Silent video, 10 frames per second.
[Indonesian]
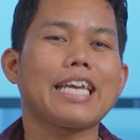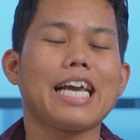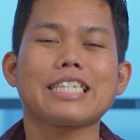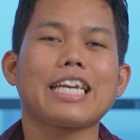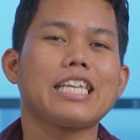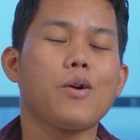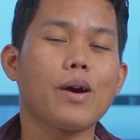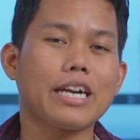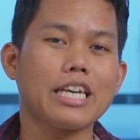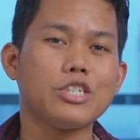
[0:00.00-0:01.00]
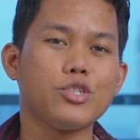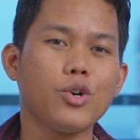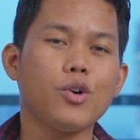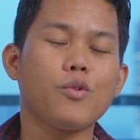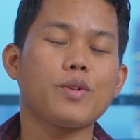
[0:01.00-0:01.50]
Yang tadinya warna
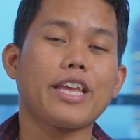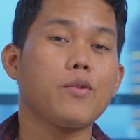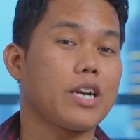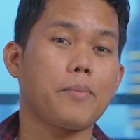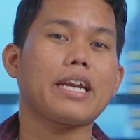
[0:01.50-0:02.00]
hijau jadi warna